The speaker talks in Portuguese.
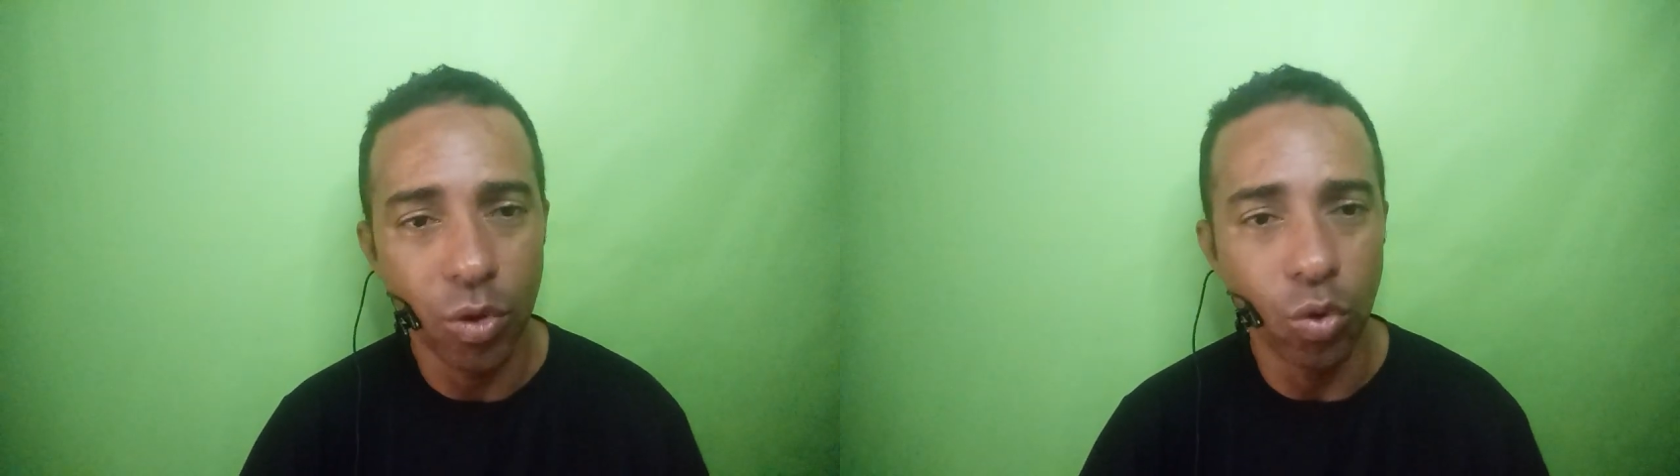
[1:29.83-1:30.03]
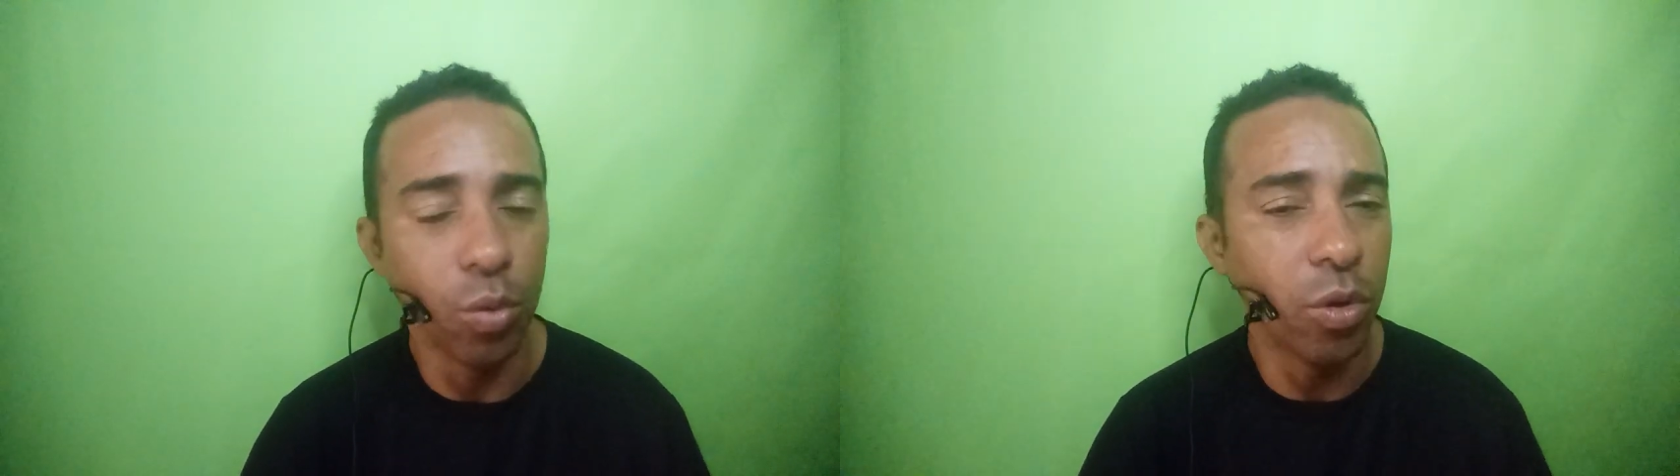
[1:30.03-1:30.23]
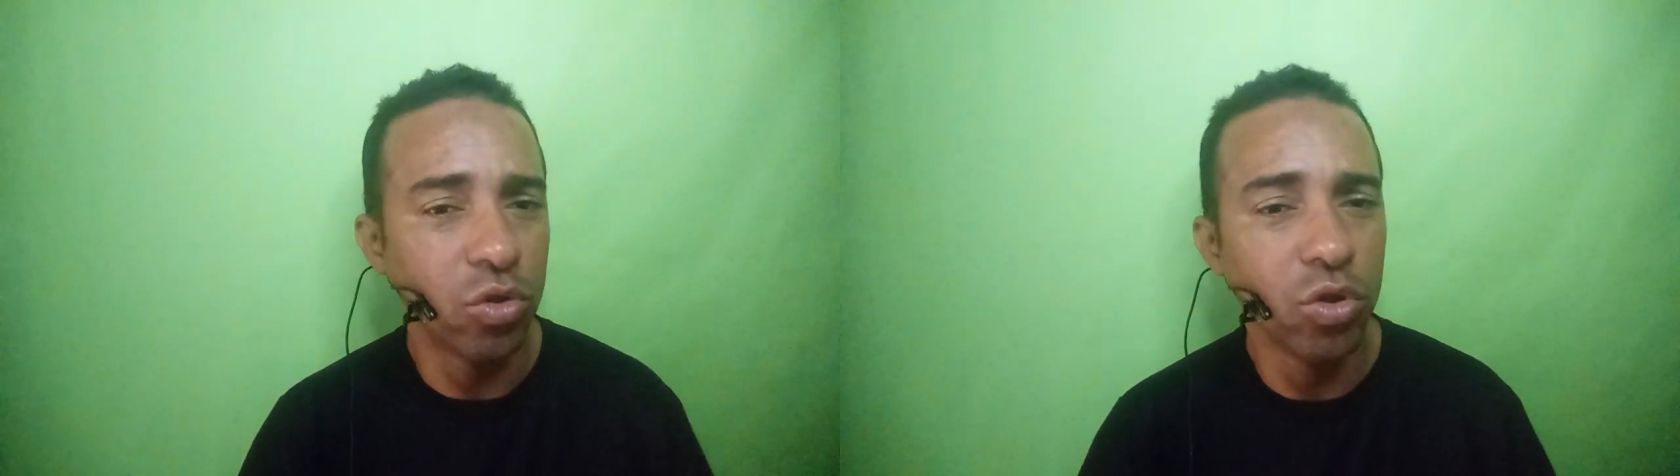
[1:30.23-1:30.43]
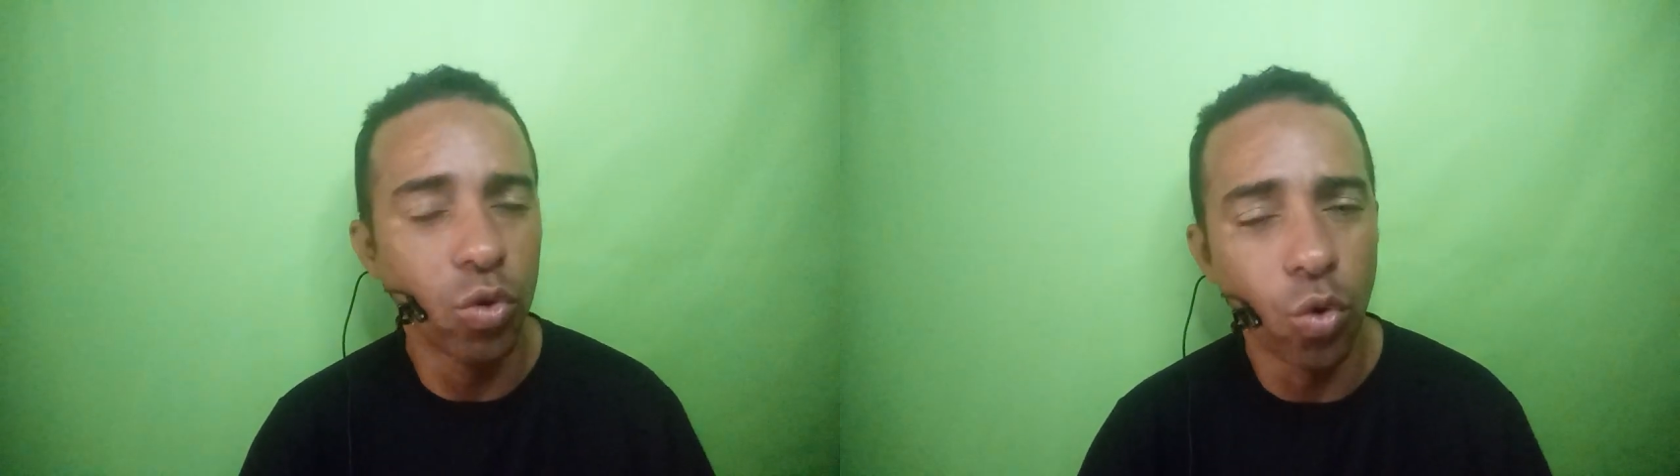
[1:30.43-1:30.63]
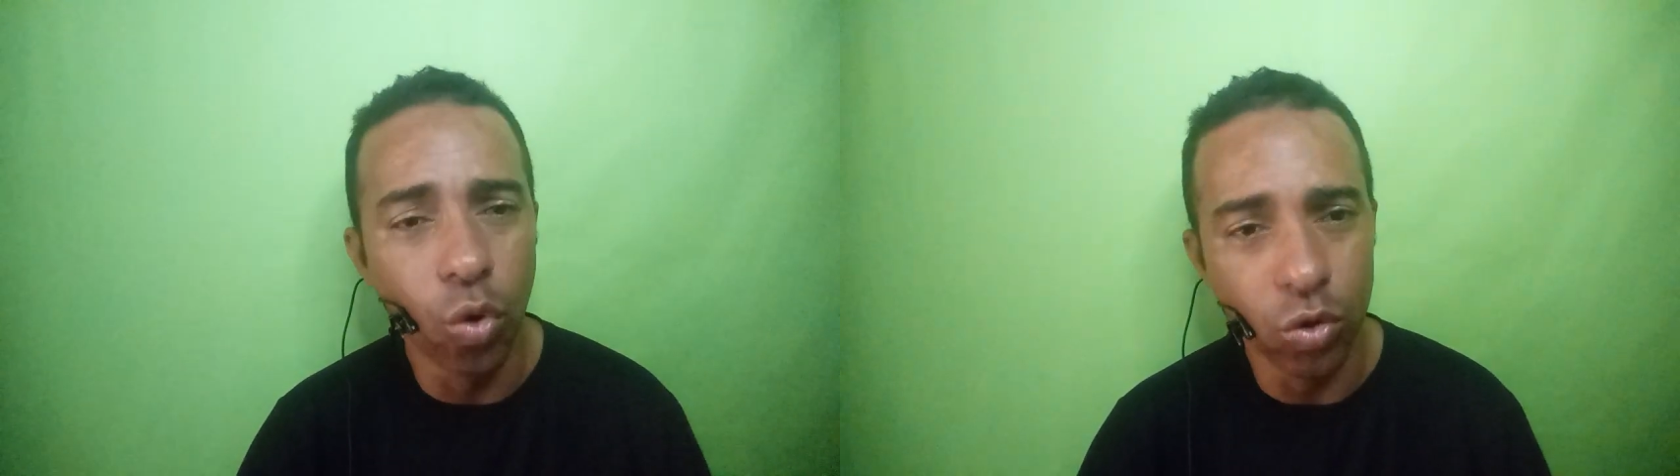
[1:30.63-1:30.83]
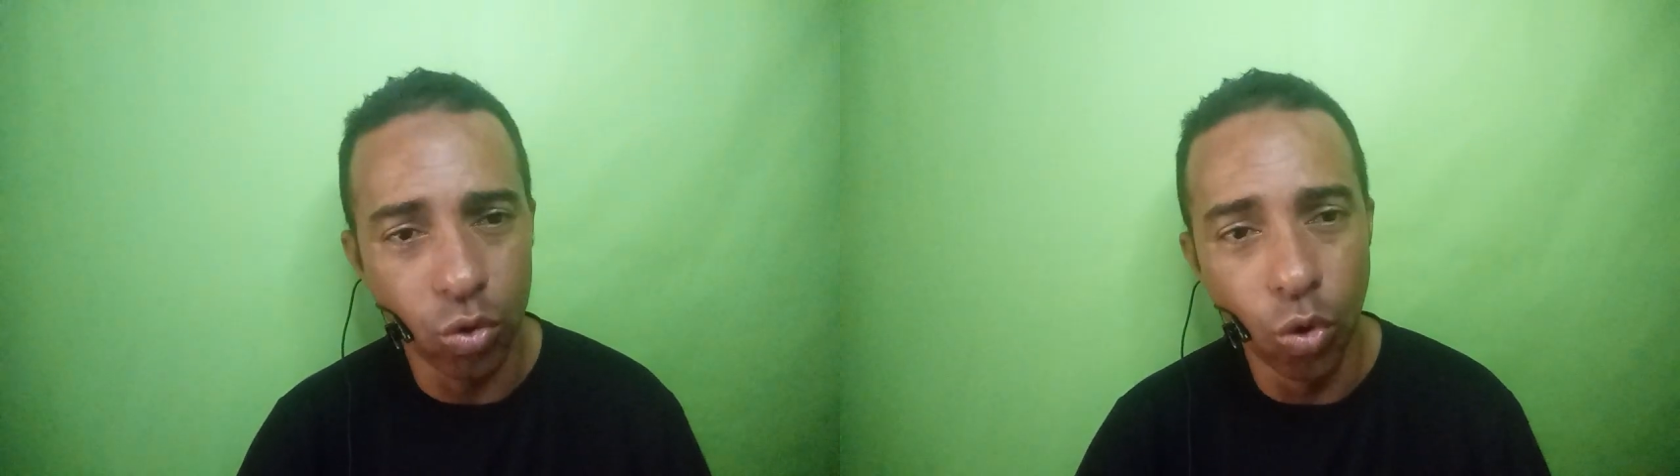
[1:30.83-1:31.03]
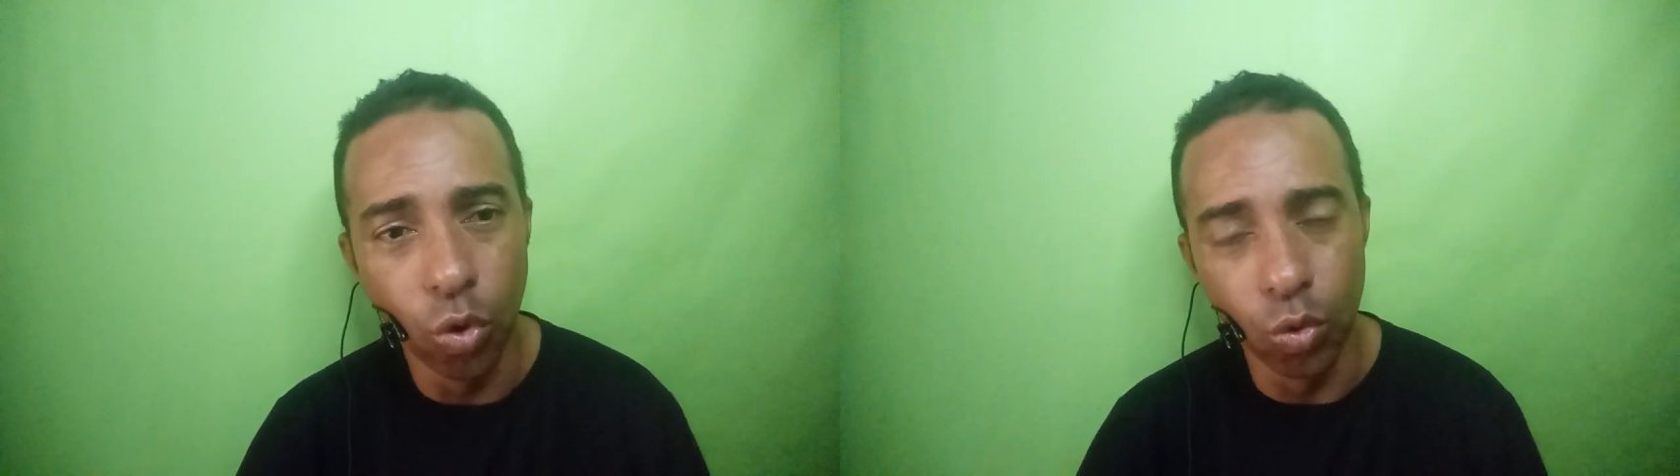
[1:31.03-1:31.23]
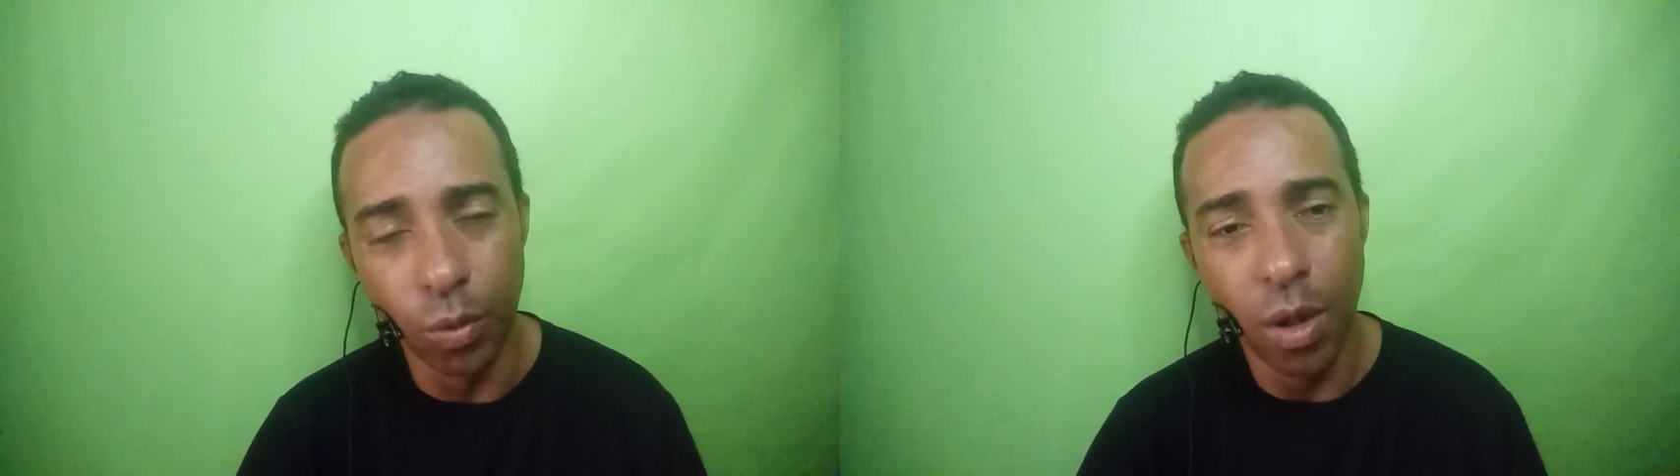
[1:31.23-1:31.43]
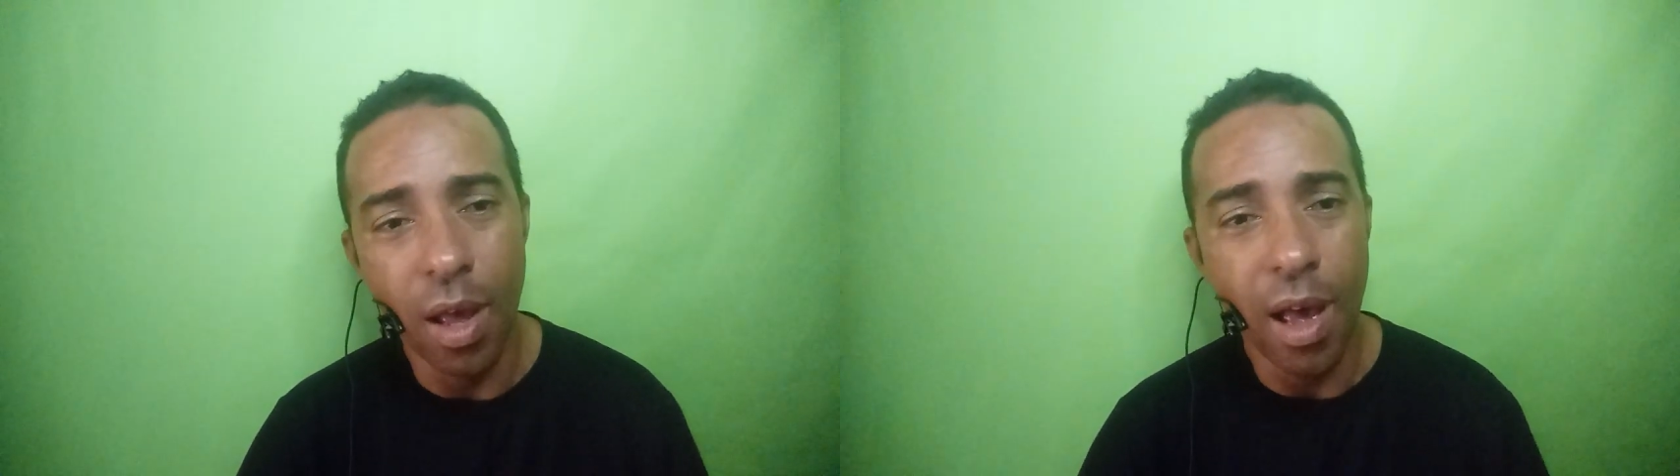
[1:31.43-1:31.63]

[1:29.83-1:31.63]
O Botinho contou